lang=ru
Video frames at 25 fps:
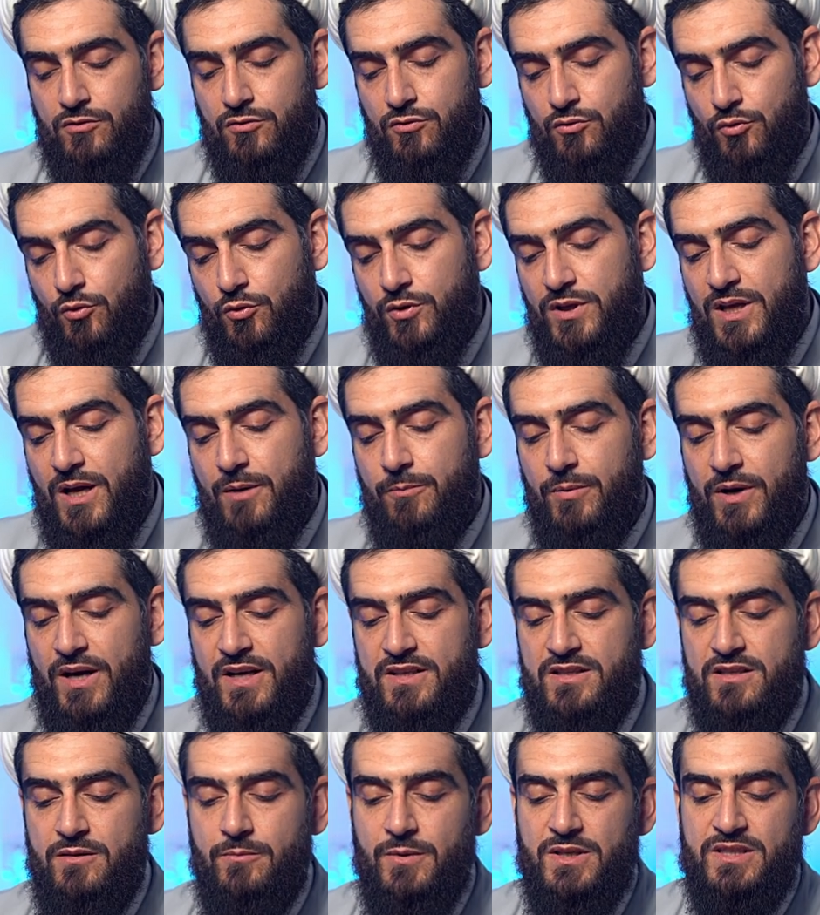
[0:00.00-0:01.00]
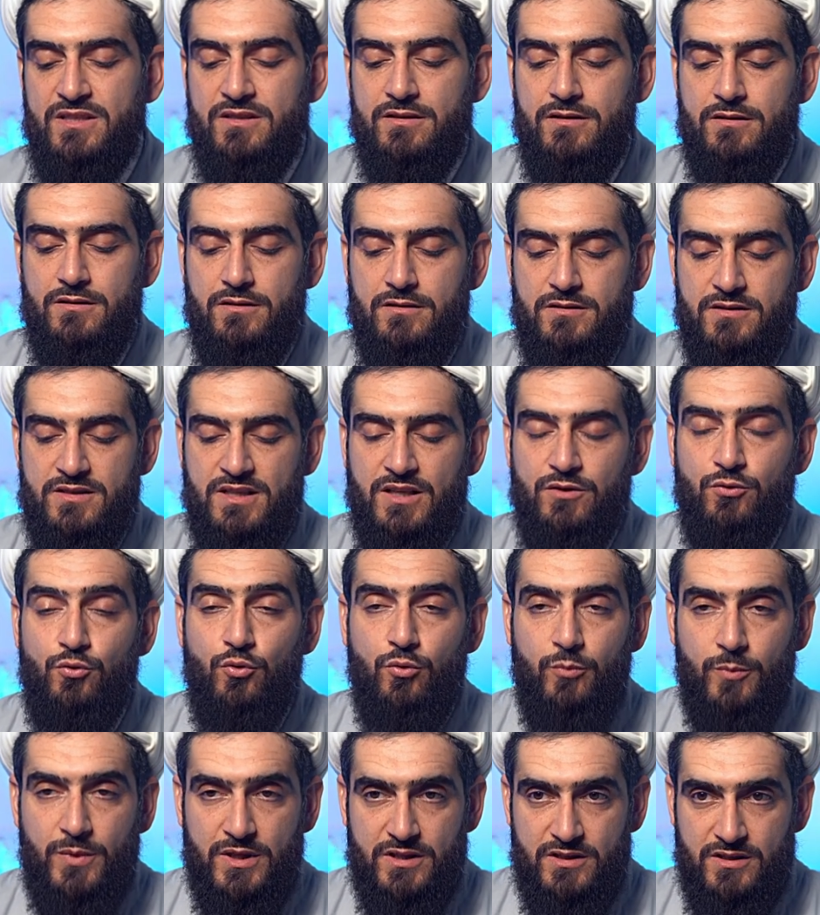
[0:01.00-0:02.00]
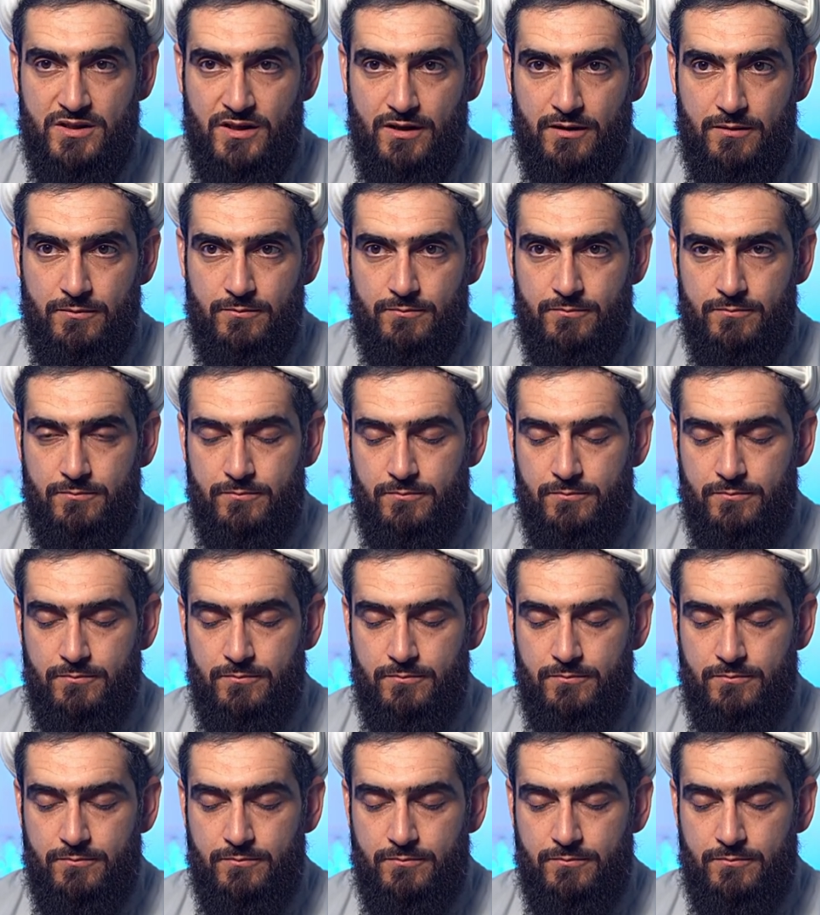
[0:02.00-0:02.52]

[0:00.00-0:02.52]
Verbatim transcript: то необходимо задуматься,